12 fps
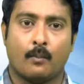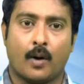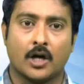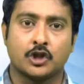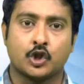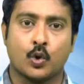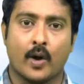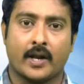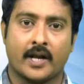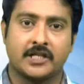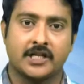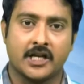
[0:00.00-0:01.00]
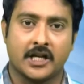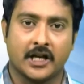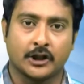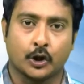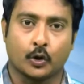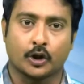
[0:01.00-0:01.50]
పాజిటివ్ ఎనర్జీ
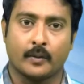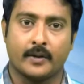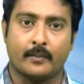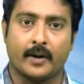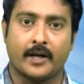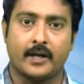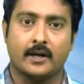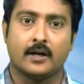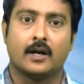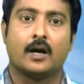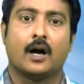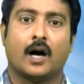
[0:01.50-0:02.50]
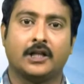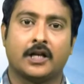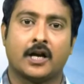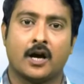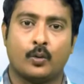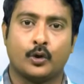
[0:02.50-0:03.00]
కేంద్రీకృతమై మరీ
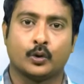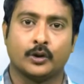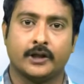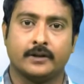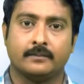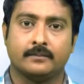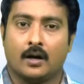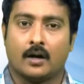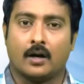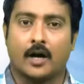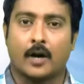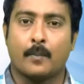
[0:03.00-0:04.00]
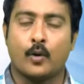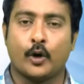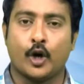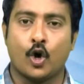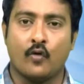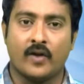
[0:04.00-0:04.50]
అధికంగా ఉంటుంది
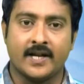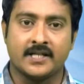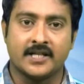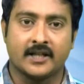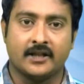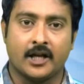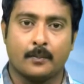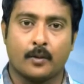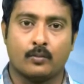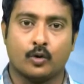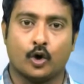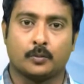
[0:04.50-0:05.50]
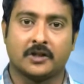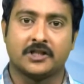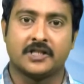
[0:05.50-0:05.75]
గర్భగుడిలో వెలిగించే దీపం ఉత్పత్తి